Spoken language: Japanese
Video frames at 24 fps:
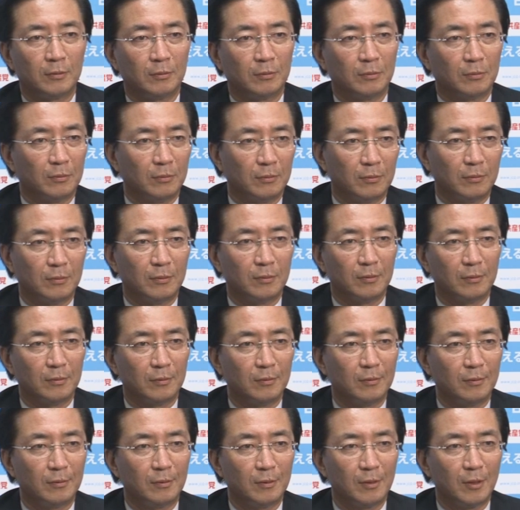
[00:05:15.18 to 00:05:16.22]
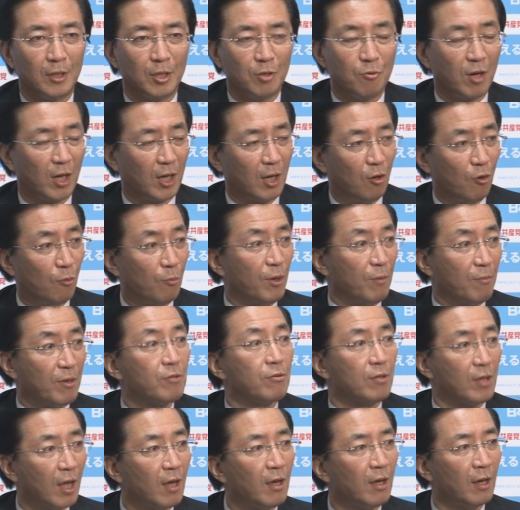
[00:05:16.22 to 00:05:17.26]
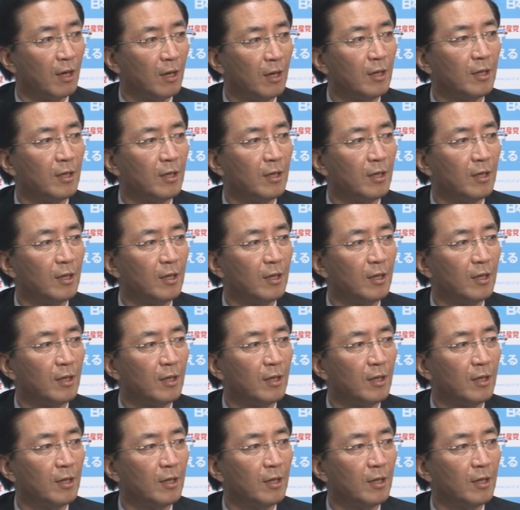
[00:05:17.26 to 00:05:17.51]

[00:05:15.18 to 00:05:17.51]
うん、違和感を覚えますね。